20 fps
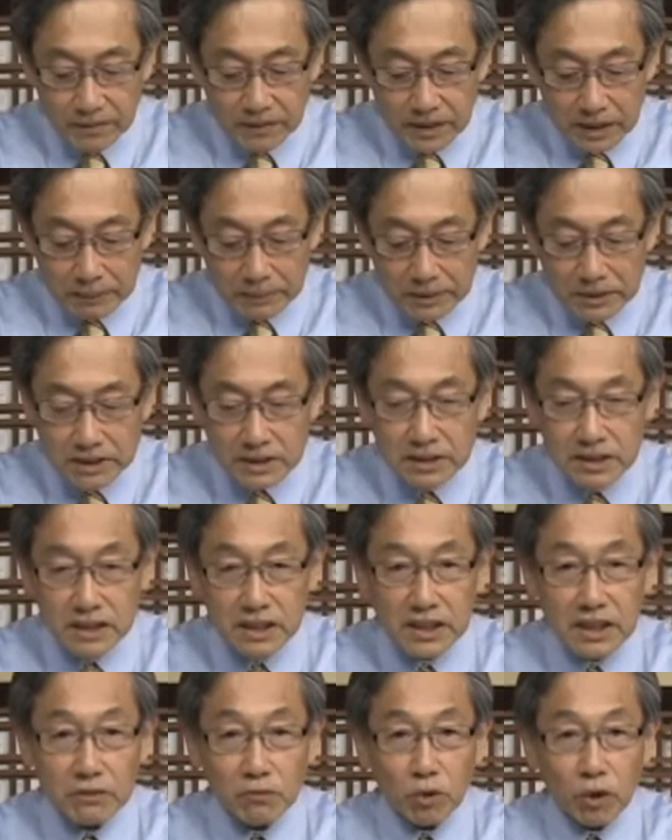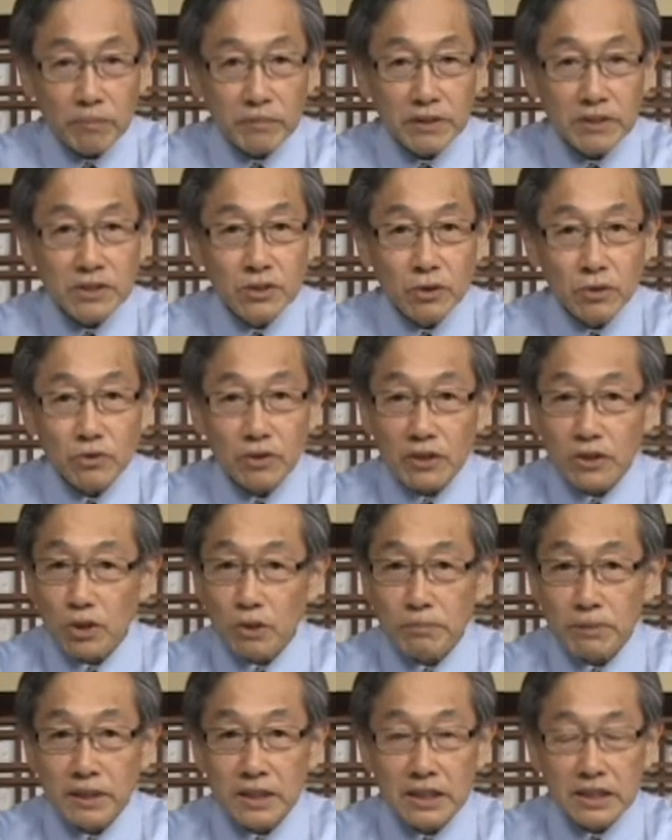那么是一个我们永远都
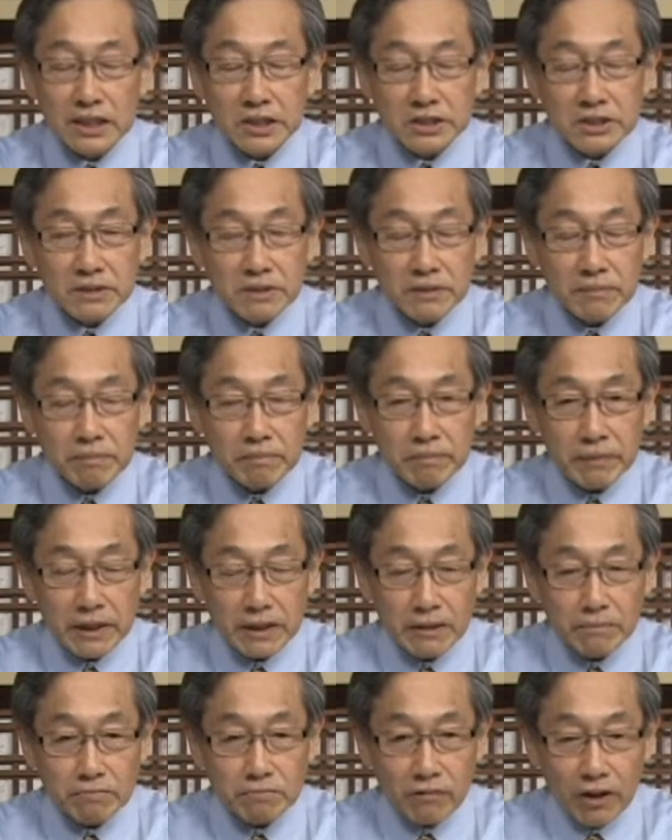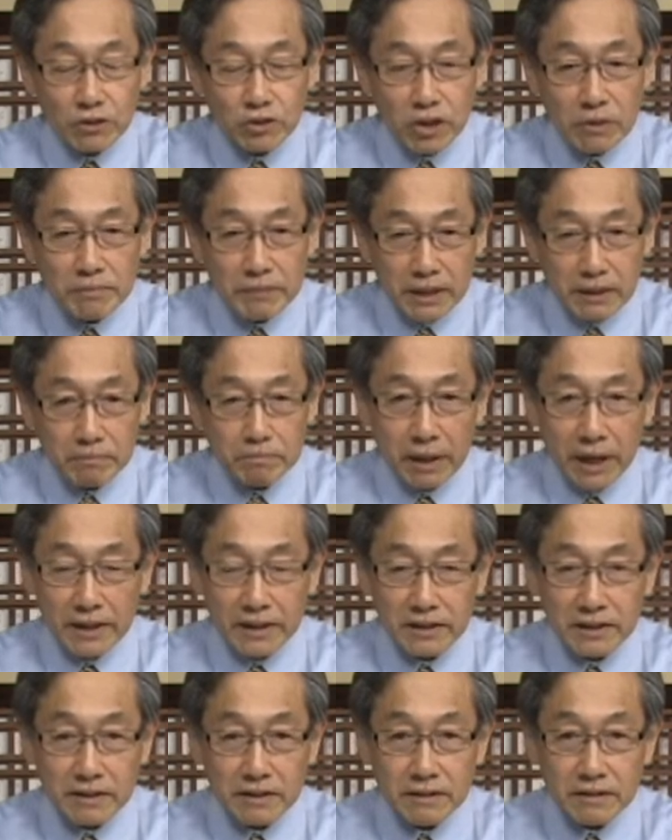不能够明完全明白
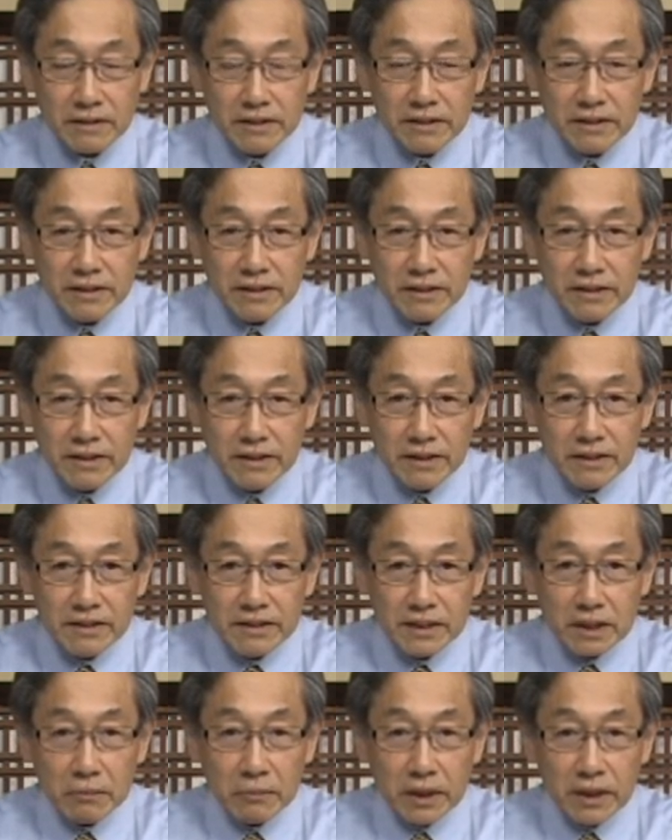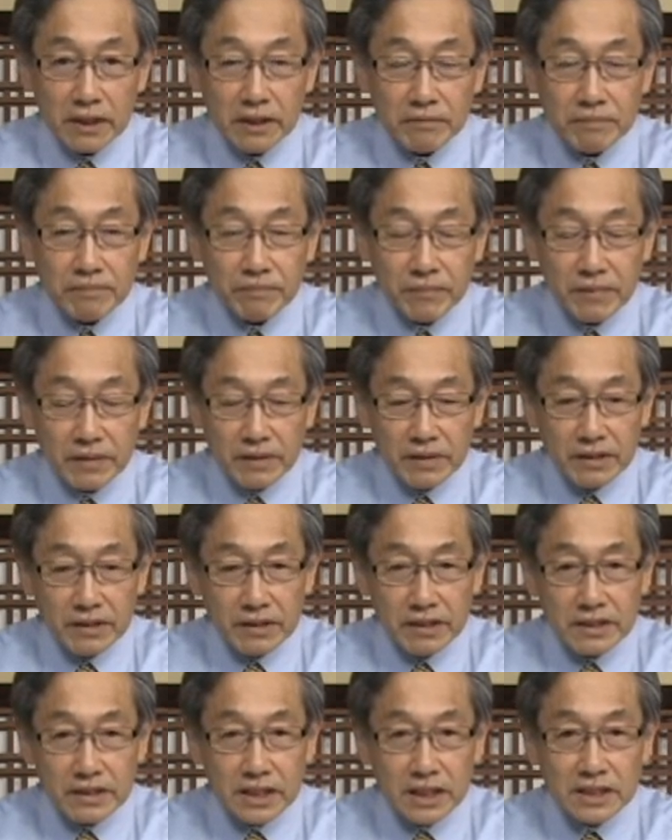的，因为
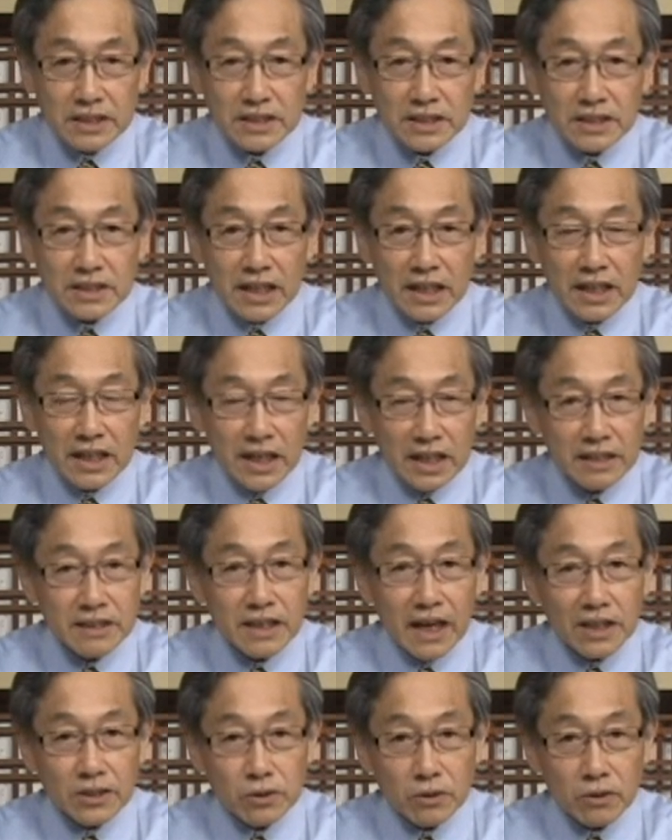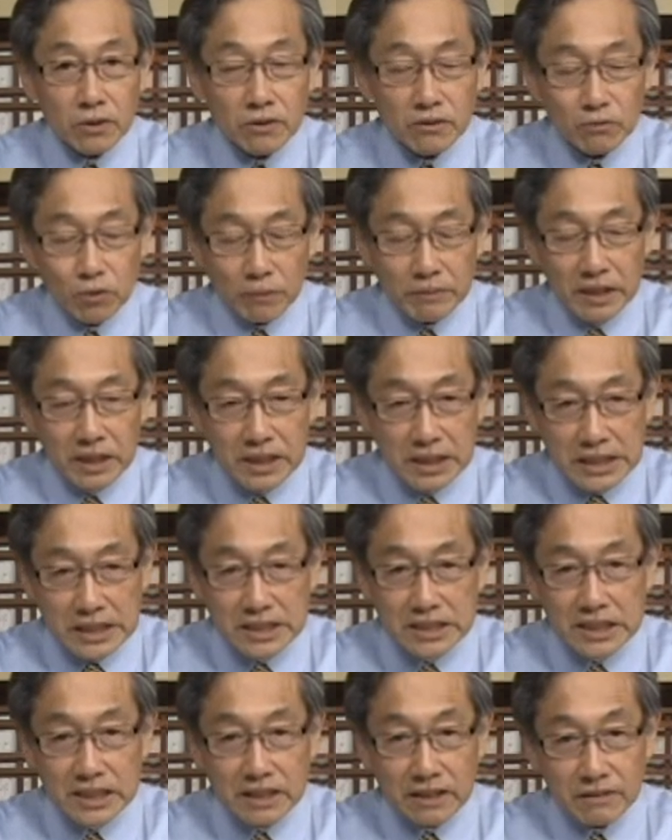这是在人来说，我们的理
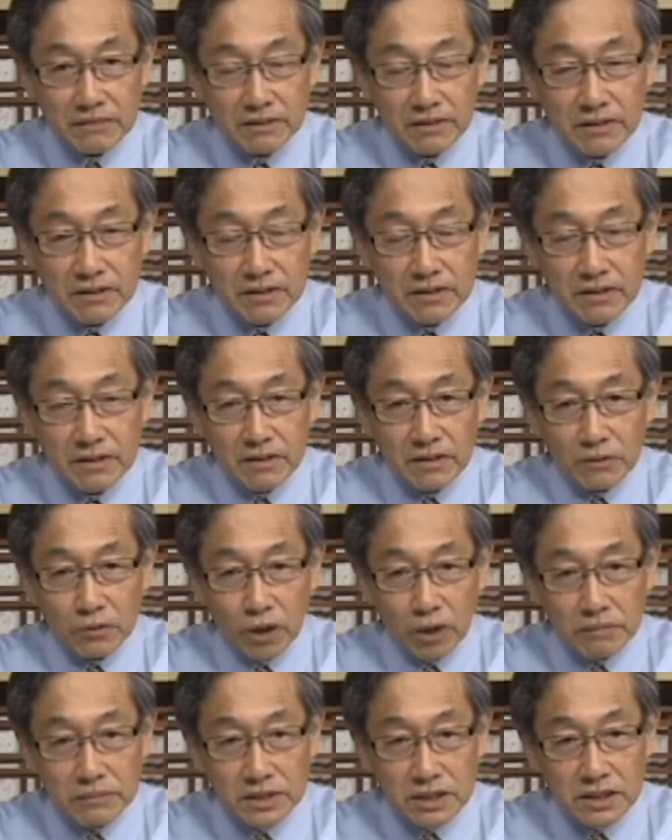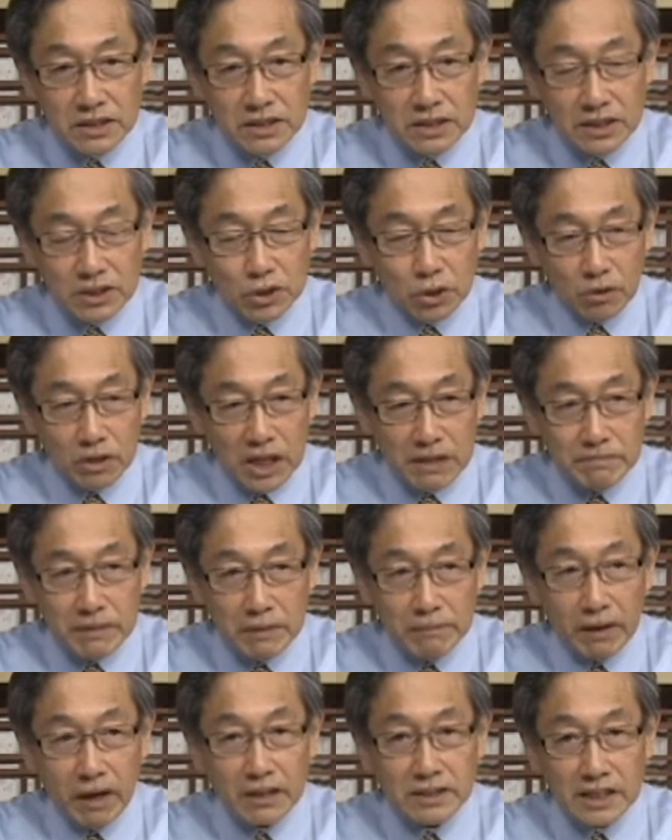性，我们自己从来没
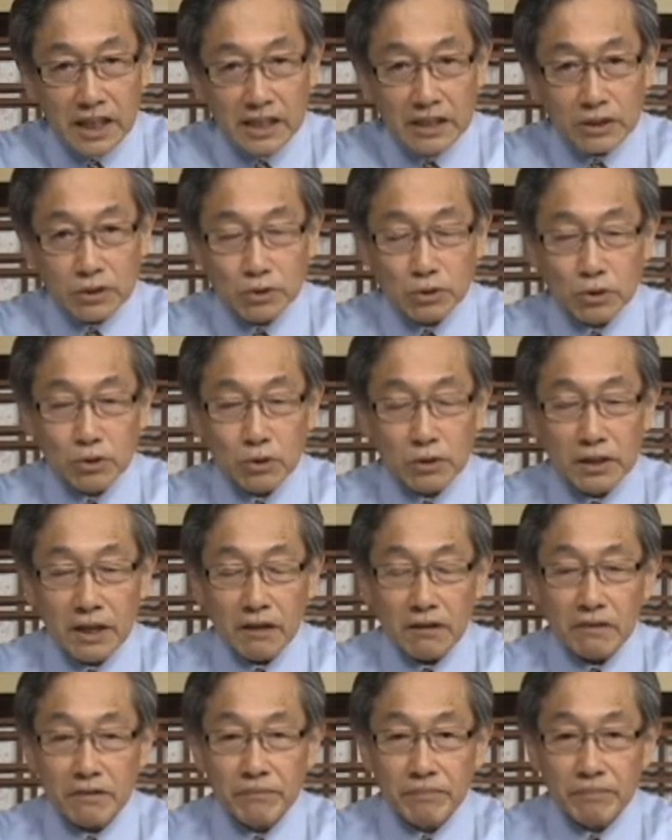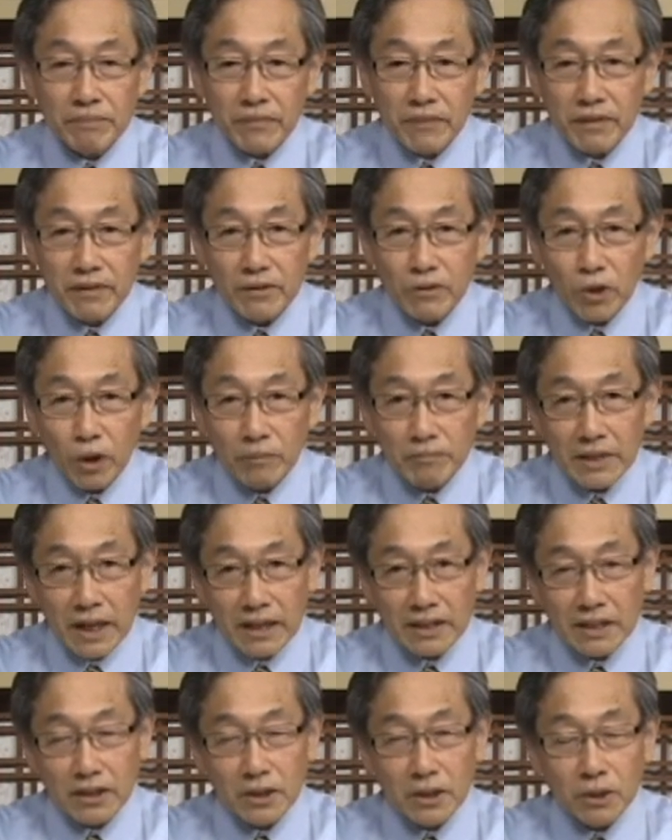骂这样子就做到，我们哪
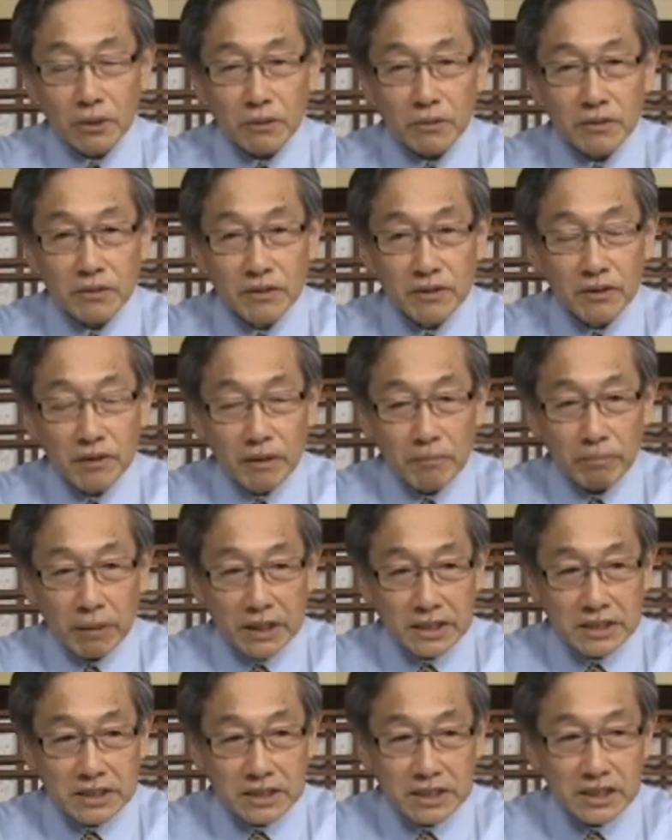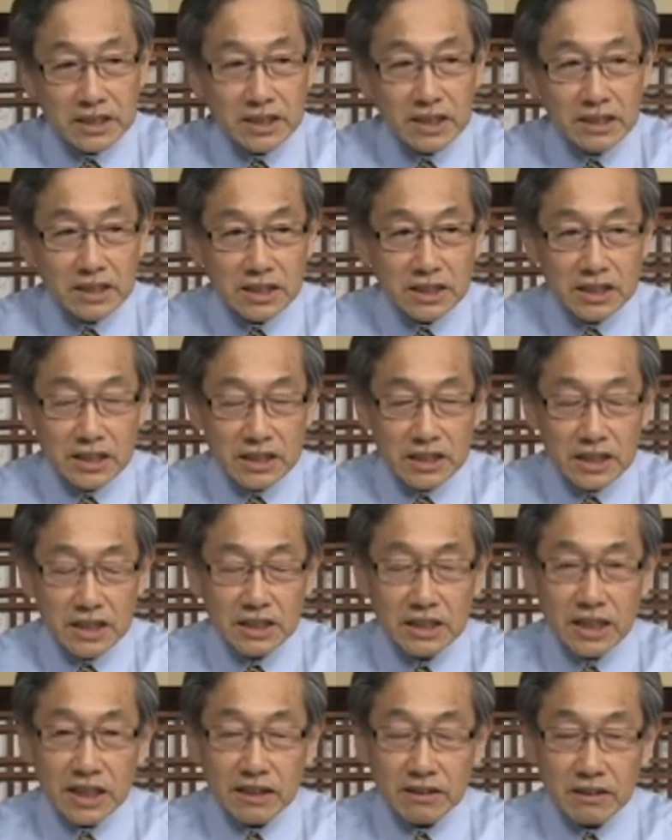能够把牺牲自己一
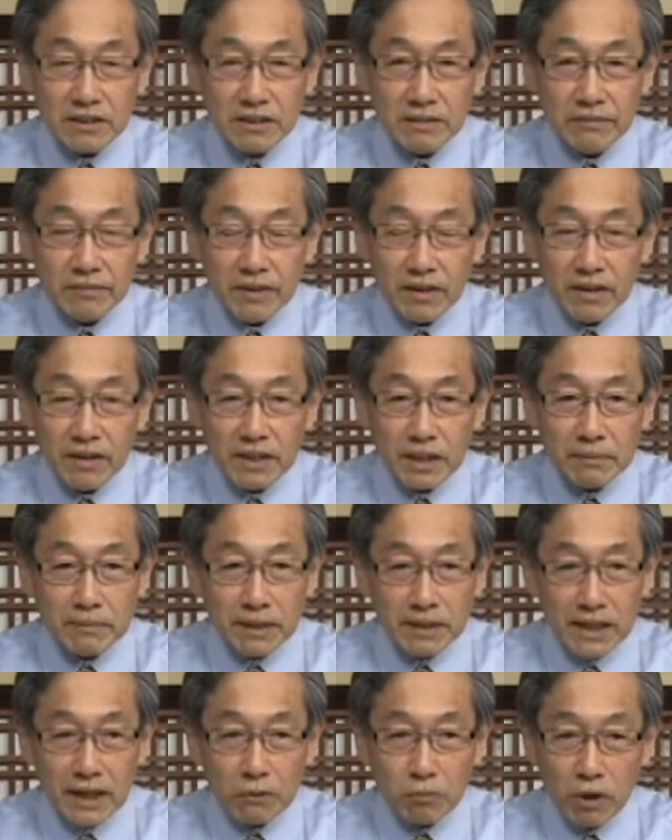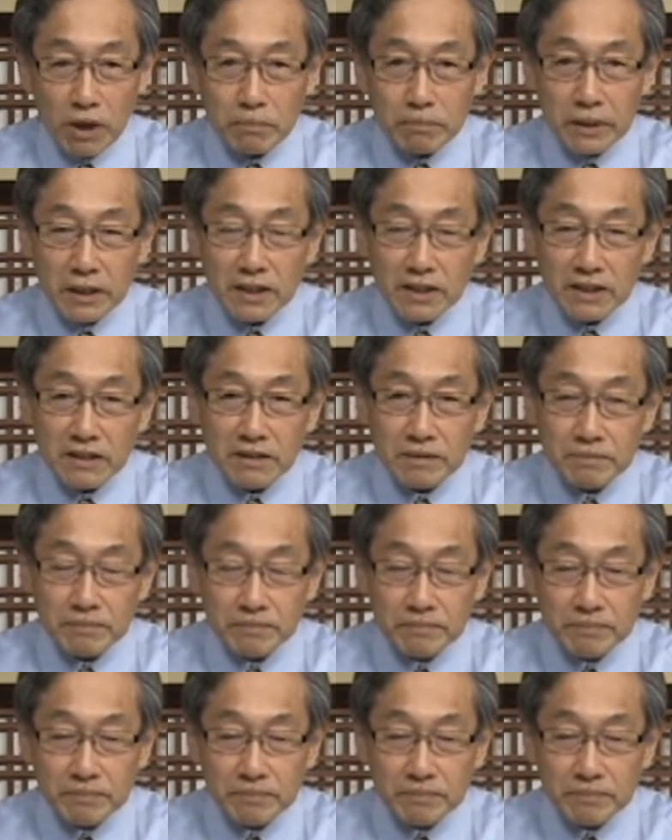点，那么来为别人？